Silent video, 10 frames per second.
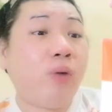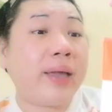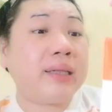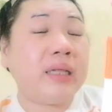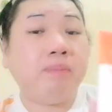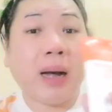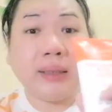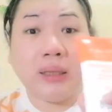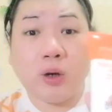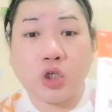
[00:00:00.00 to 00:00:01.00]
Whitening Body
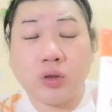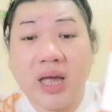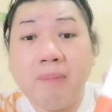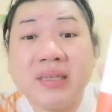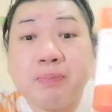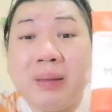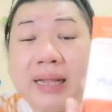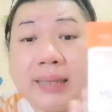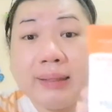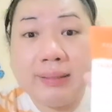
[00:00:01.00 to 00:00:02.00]
Lotion ay eh, mas
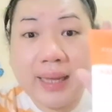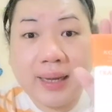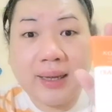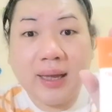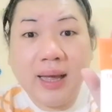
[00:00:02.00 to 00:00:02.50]
pinatindi.